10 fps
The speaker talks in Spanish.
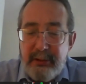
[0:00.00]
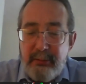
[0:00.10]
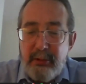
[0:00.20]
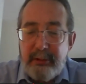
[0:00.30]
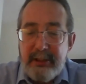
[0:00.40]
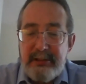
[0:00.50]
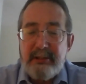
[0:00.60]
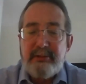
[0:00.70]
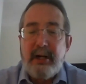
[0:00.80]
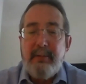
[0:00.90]
seguro que
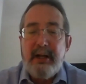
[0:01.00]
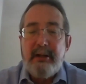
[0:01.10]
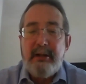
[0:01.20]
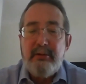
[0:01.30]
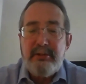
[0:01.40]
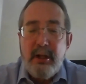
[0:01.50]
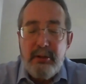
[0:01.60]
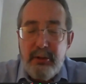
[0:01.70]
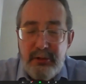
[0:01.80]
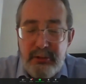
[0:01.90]
estos trabajos
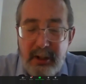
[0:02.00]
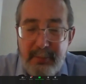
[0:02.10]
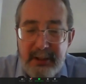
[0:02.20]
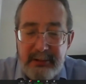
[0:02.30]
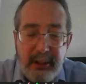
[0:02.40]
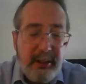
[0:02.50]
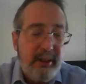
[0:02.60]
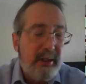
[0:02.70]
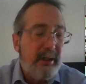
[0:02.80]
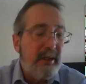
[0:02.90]
no solamente
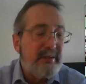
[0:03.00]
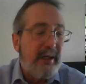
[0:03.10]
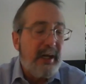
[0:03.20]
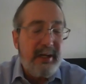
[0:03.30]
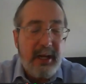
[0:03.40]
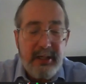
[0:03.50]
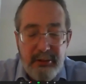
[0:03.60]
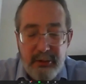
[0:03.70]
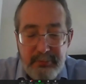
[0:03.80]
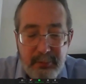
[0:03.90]
eh, serán
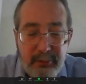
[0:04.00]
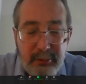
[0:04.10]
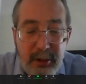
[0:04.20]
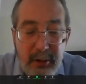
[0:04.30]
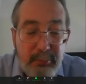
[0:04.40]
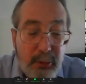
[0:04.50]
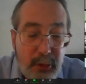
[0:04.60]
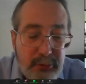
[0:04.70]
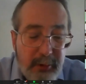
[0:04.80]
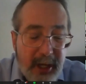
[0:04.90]
leídos por,
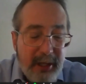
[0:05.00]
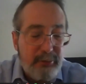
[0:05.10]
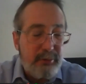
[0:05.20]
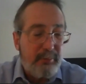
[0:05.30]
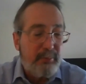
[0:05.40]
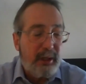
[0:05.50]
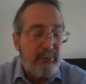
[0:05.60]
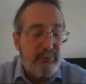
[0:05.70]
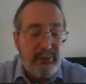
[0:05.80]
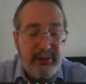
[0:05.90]
los jurados o por
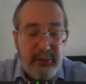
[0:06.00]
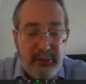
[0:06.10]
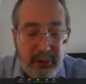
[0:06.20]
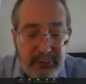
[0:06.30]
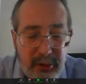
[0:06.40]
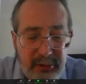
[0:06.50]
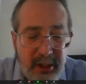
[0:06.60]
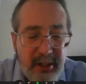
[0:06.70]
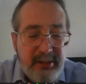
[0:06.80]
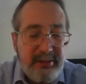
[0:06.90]
algunos de nosotros,
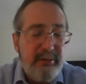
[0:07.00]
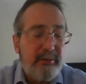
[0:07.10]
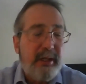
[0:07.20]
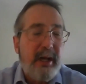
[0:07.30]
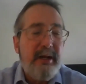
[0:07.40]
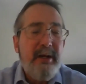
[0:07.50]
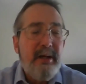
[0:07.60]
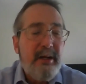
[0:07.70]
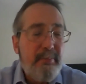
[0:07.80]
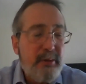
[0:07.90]
sino te dan
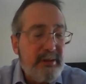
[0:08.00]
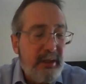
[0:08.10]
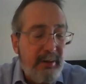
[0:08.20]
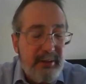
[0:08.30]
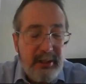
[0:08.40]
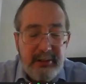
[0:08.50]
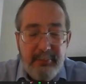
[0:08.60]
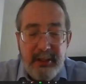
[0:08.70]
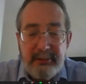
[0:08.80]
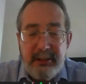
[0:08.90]
pues
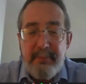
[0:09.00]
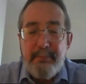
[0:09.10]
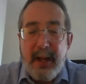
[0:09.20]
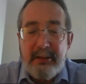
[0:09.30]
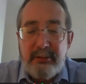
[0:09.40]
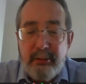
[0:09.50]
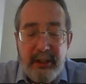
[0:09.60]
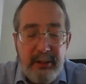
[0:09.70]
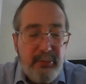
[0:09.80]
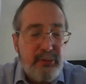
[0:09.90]
evidentemente impacto
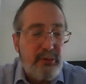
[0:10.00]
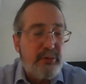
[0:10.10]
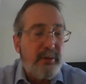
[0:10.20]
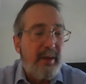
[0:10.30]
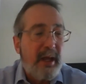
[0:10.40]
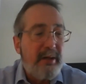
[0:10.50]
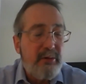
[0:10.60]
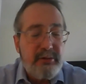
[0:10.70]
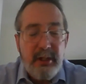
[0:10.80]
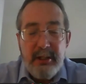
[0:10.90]
en muchos
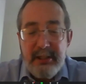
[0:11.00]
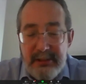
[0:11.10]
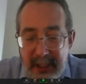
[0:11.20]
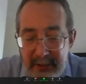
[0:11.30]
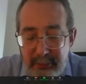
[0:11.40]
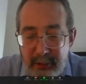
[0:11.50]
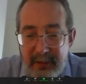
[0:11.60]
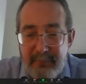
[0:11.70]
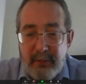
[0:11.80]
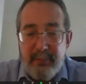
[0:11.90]
ciudadanos tanto de la
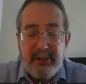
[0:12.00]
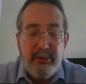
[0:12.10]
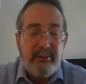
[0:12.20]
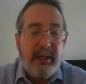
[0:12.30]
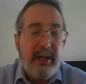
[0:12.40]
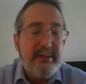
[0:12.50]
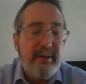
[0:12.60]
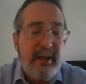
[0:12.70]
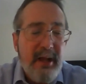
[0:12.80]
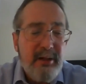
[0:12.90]
información que ahí
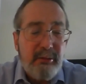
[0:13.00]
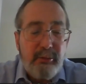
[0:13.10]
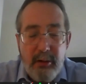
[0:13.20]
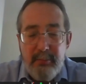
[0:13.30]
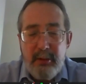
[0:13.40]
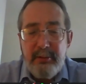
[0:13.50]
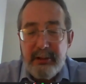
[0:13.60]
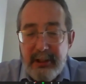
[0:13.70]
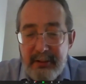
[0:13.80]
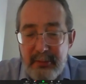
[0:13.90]
se da como,
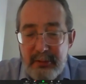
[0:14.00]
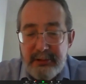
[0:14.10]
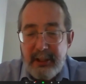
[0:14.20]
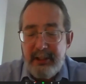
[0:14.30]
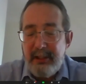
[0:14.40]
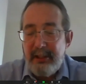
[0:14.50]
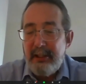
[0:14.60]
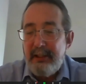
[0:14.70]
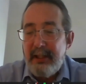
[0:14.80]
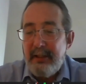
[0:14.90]
digamos, de,
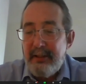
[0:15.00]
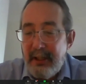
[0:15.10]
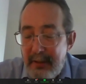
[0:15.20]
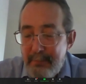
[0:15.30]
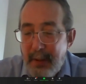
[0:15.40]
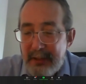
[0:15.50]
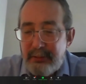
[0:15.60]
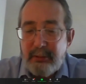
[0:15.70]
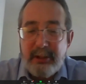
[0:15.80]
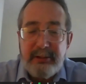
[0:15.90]
del
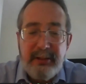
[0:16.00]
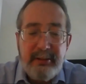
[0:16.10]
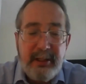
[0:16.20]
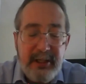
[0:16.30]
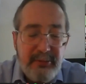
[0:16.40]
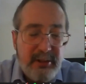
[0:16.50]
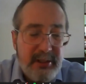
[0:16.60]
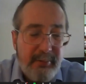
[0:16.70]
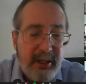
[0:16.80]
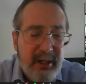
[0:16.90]
impacto que tiene el derecho a
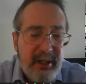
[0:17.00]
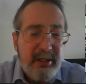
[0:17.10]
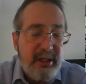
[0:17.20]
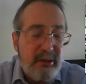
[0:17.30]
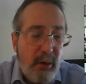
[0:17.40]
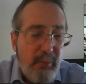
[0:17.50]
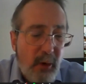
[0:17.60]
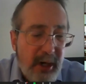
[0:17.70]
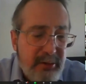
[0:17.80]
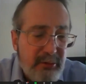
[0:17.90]
saber y
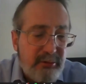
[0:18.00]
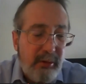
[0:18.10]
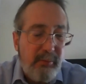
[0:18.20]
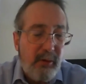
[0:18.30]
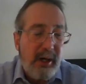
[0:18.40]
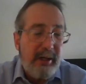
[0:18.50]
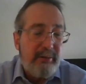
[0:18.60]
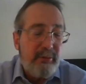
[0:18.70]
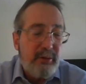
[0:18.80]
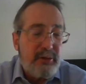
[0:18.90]
cómo ellos, como
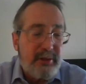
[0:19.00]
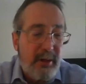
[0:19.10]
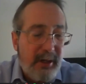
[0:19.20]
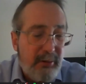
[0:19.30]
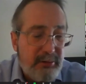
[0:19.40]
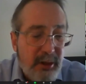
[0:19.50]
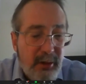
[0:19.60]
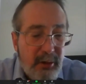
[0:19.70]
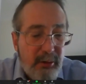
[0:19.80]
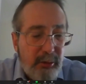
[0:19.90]
en uno de los trabajos
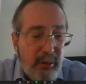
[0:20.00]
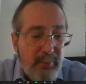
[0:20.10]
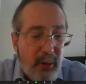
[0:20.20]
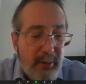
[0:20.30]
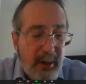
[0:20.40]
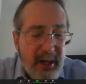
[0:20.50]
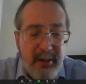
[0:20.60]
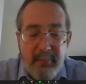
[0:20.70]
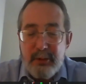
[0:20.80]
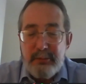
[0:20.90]
lo comprueba,
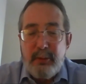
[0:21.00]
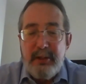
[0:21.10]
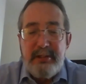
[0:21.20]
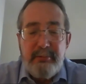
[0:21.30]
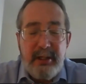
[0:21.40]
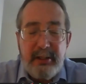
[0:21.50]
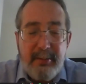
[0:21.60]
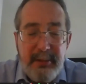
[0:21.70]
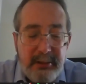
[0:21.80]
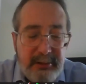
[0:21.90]
pues puede ser una
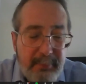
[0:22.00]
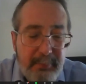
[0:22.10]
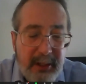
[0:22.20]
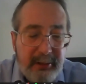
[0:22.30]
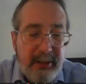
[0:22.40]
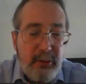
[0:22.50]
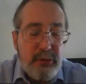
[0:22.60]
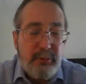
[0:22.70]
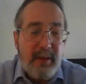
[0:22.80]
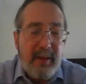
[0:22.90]
herramienta para que
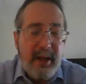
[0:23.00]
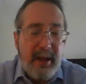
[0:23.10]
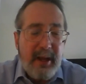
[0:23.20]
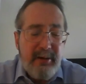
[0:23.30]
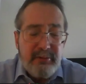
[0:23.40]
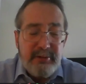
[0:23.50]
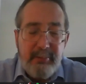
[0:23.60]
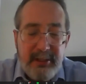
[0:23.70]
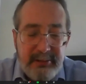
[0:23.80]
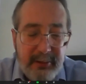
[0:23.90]
los ciudadanos,
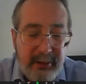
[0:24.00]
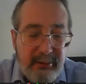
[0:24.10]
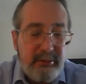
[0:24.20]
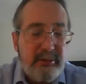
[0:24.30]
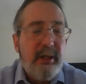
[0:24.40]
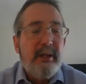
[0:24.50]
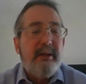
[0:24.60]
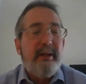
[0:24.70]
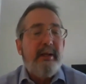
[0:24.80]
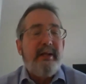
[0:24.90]
habla hasta de, los,
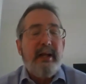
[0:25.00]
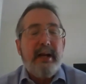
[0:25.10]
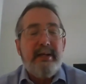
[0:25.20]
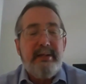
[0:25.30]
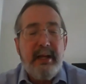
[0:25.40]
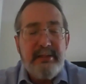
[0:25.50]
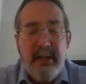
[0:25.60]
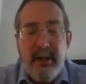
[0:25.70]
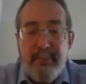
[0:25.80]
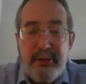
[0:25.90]
de, la niñez,
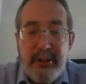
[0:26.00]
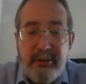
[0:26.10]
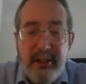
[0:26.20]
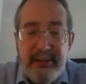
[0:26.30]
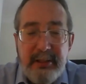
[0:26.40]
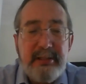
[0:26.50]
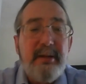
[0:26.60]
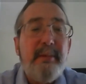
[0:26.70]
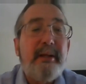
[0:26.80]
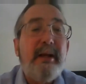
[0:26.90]
pues utilicen este
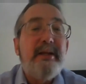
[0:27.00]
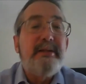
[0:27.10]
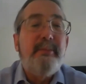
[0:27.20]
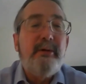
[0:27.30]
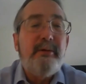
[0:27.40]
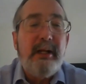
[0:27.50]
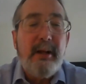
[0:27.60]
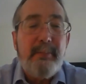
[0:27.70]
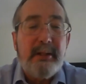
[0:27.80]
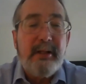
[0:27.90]
mecanismo de
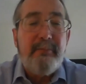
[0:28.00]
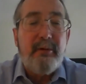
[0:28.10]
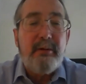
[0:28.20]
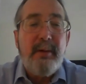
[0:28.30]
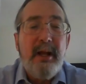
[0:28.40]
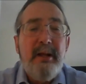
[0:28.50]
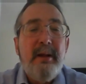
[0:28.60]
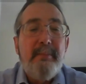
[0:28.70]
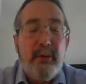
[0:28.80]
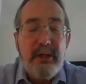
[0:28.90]
la plataforma,
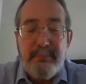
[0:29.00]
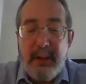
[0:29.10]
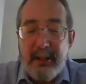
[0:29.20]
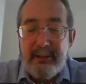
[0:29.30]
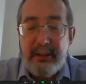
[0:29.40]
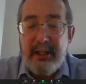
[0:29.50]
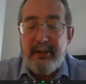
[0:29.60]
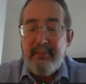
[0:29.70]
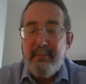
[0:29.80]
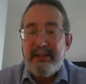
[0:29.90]
pues para
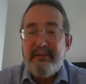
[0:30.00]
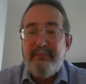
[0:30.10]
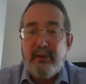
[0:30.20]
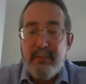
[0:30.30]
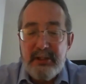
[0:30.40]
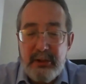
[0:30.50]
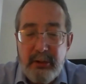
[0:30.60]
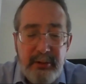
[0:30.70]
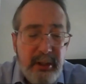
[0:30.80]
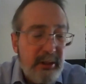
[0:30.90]
tener más
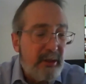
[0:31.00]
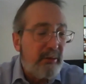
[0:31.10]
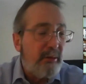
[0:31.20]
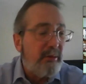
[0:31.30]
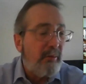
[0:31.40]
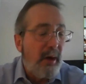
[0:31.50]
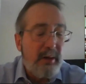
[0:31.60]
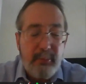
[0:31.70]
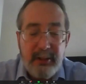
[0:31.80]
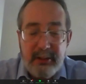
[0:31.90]
información y con lo
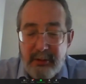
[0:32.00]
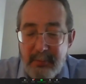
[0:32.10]
cual puedan